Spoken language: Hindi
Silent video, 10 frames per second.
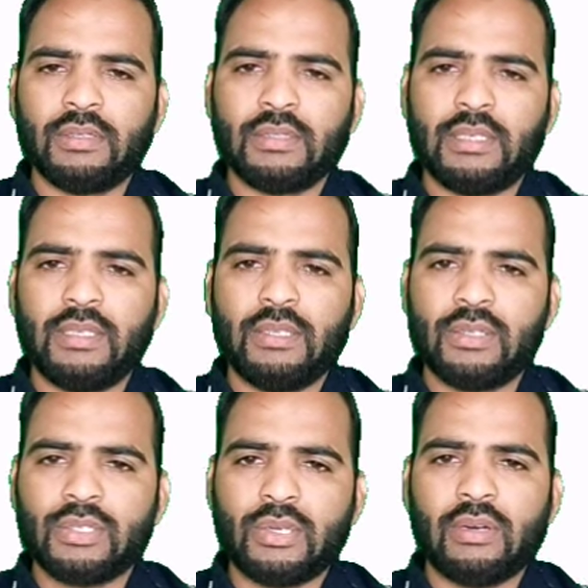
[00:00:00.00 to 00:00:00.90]
बहुत ही
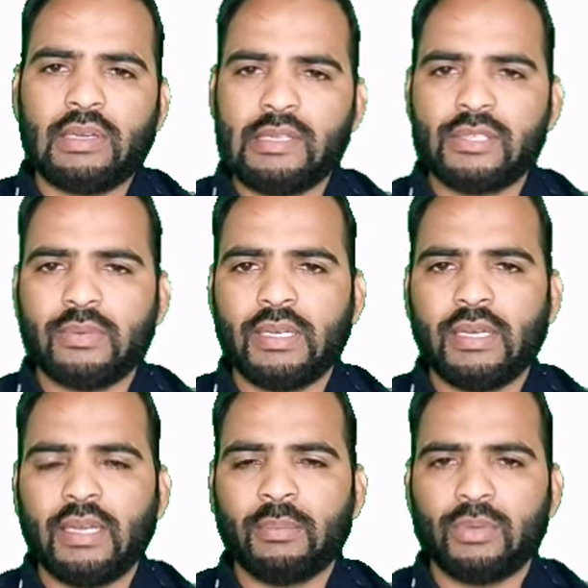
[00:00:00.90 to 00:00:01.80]
शॉर्टली एंड
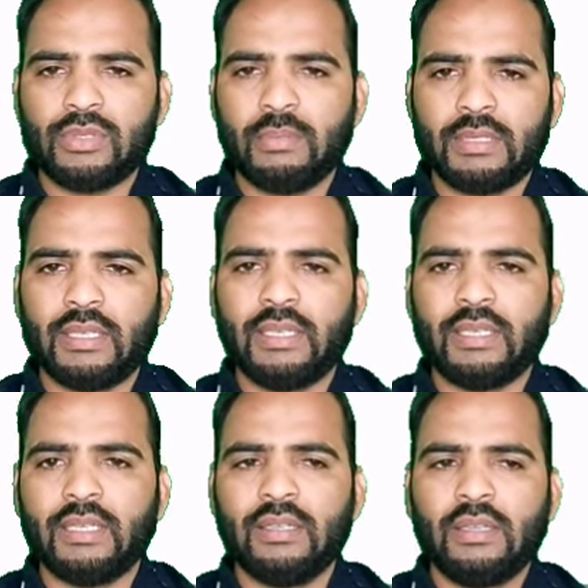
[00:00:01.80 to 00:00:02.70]
स्वीटली आपको सब बताने
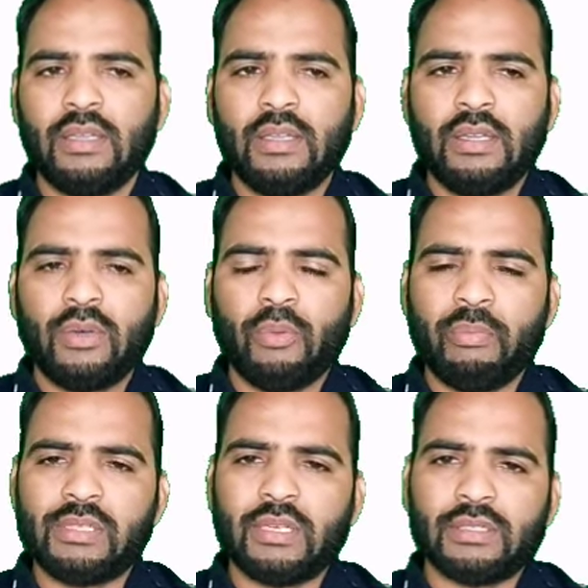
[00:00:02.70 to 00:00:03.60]
की
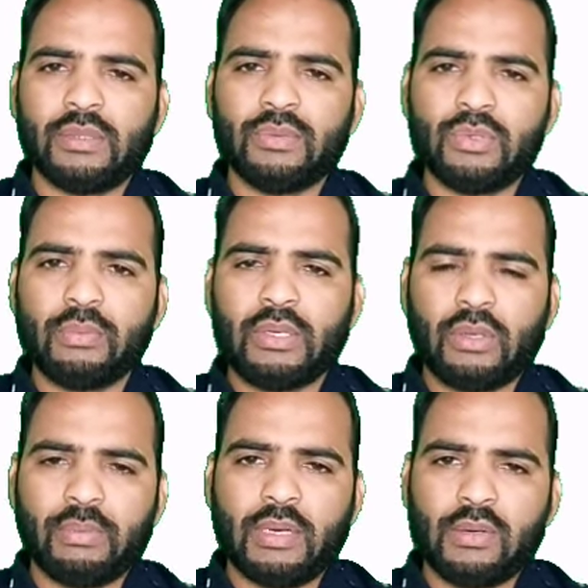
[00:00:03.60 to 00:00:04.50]
उम्मीद करता हूँ जो मैं
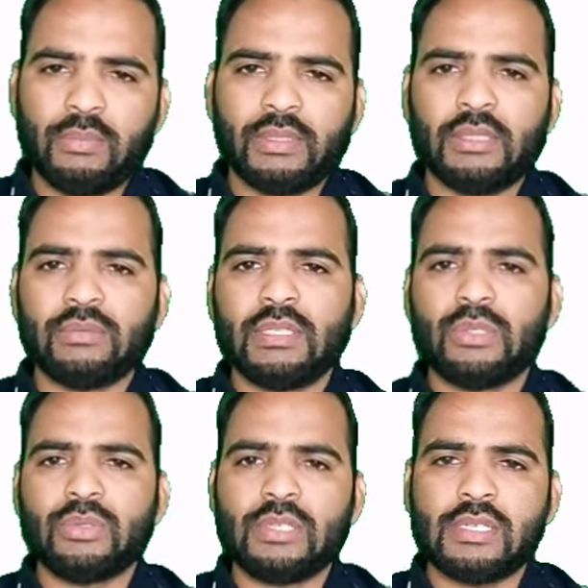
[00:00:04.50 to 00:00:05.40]
टॉपिक आपको बताऊँगा
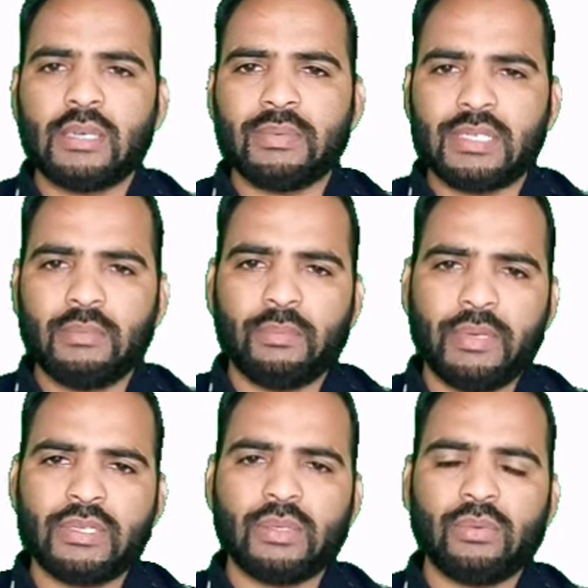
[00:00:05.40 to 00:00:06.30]
जो चीज़ आपके सामने
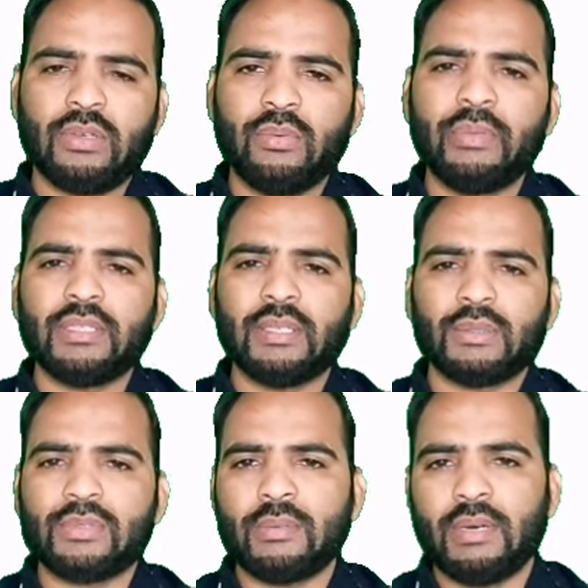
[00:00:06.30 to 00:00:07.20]
पेश करूँगा उम्मीद करता
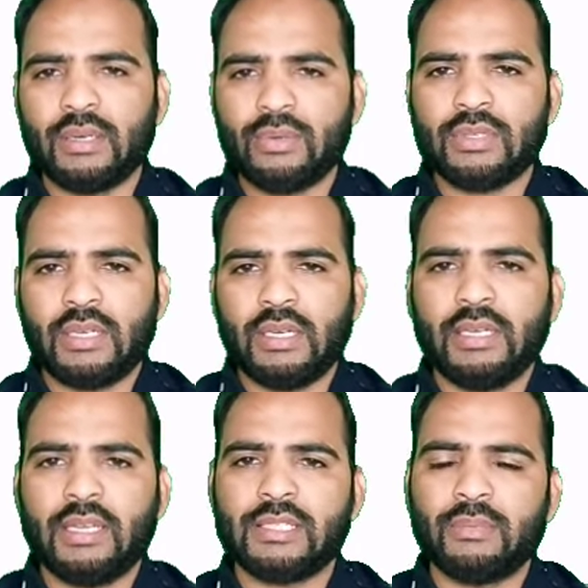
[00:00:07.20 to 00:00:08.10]
हूँ उससे बाहर कुछ ना
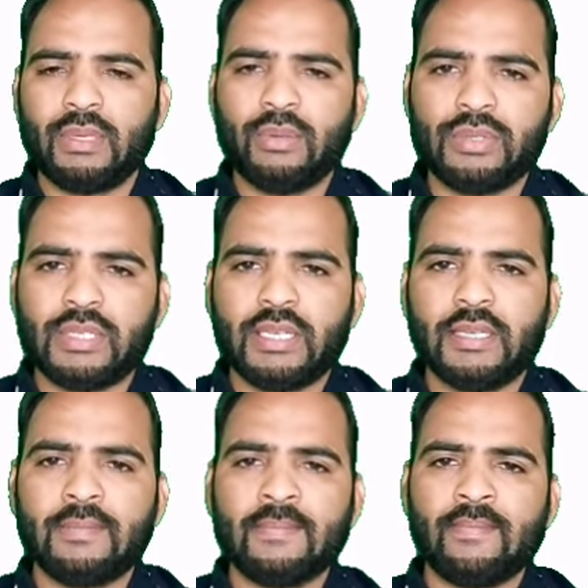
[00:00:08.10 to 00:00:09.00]
आए ऐसी मेरी कोशिश है
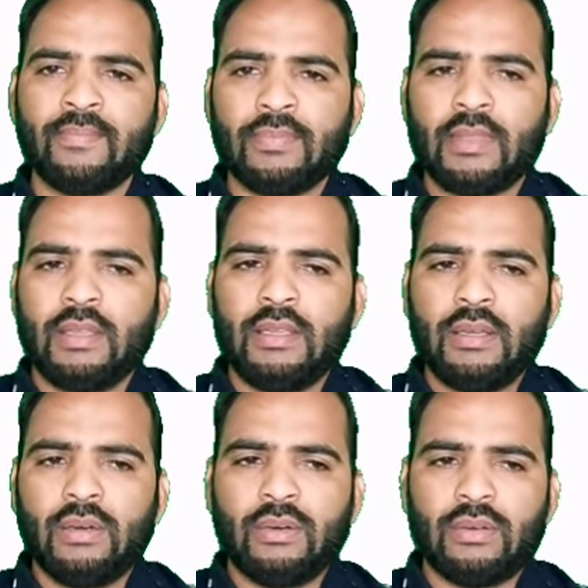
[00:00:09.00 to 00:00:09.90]

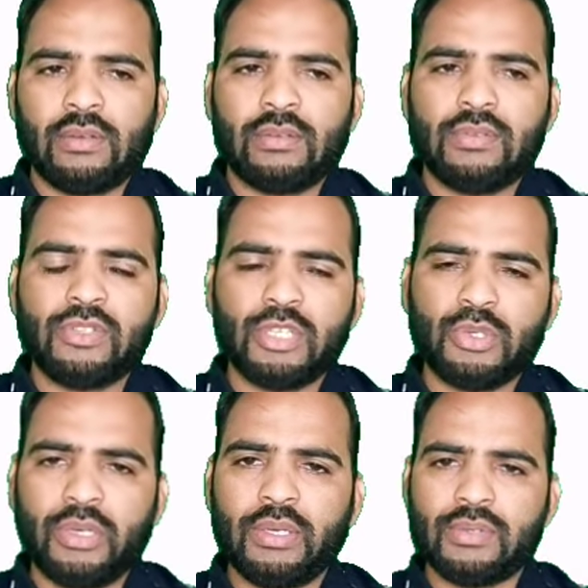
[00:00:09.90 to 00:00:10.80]
और उनसे
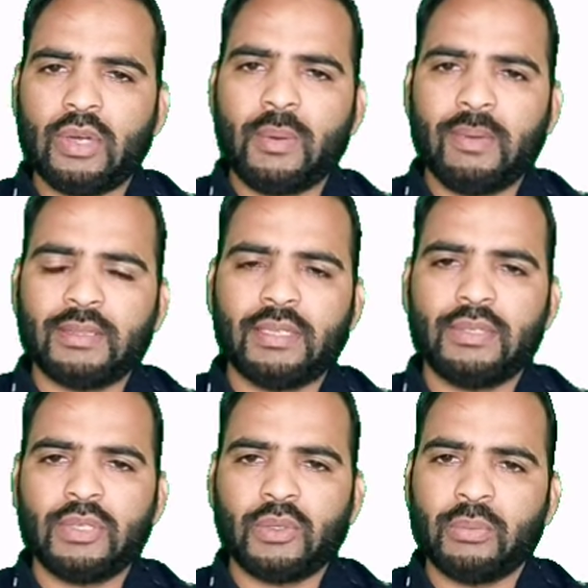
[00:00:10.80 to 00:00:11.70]
जुड़ी कुछ और भी बातें
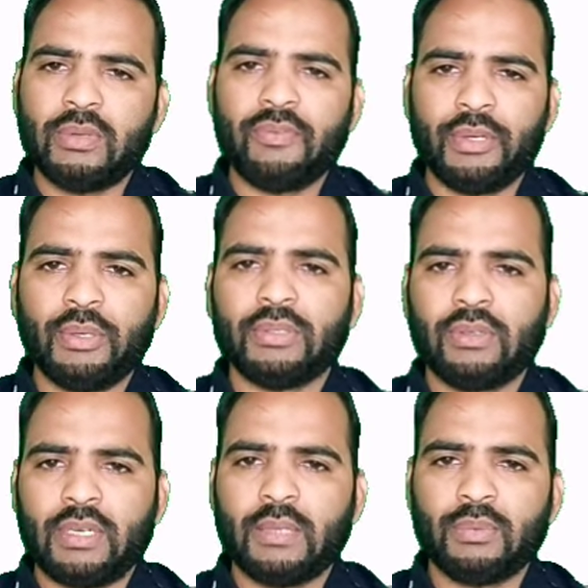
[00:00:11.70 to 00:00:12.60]
हैं जो आपको मैं वीडियो के
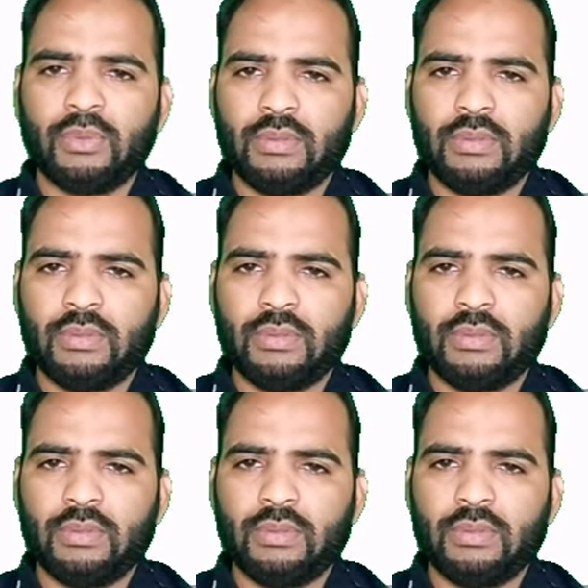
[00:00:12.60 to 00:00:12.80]
दौरान आपको